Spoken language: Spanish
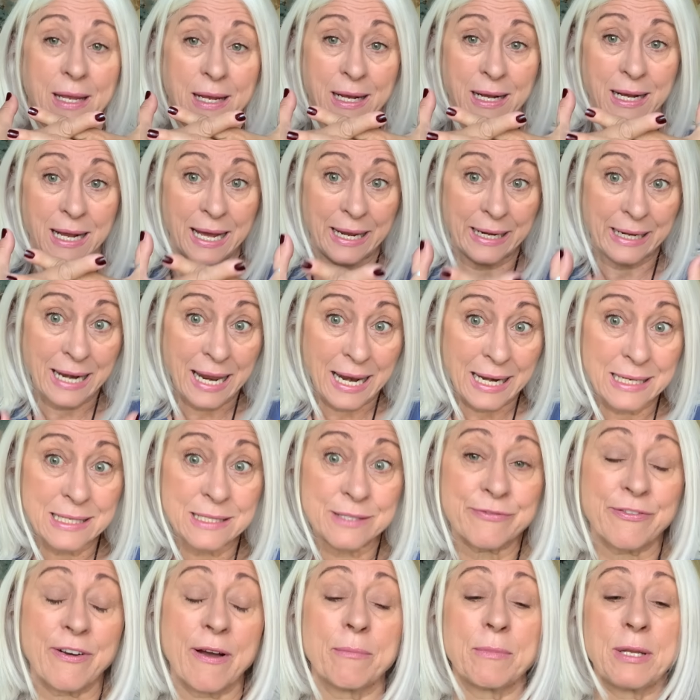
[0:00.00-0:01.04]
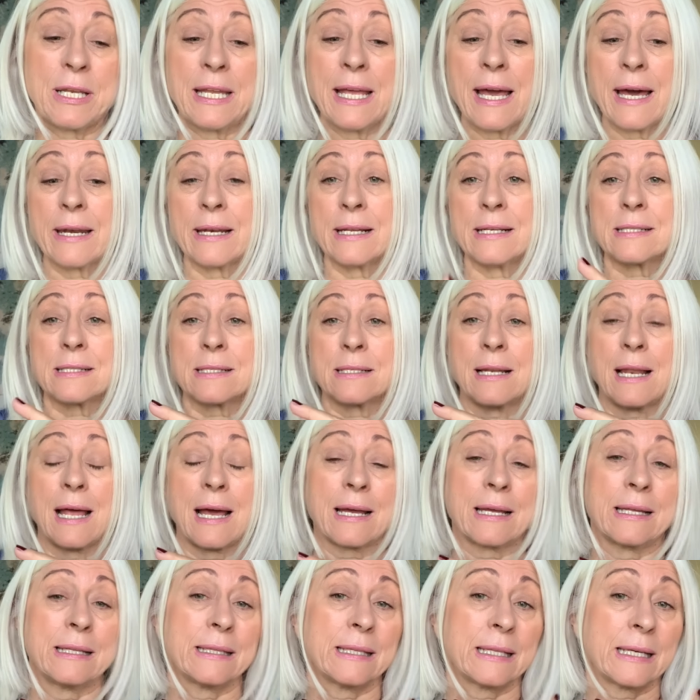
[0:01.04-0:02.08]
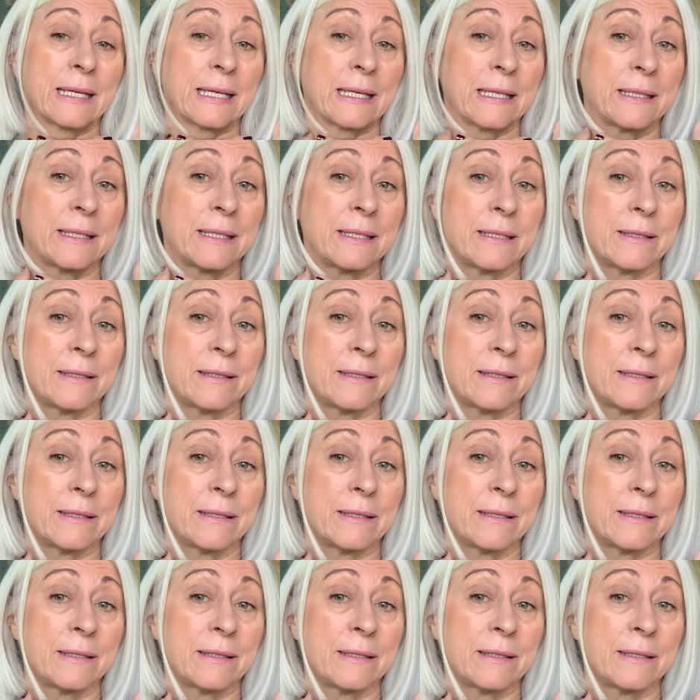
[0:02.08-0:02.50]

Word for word: canales familiares, la gente que,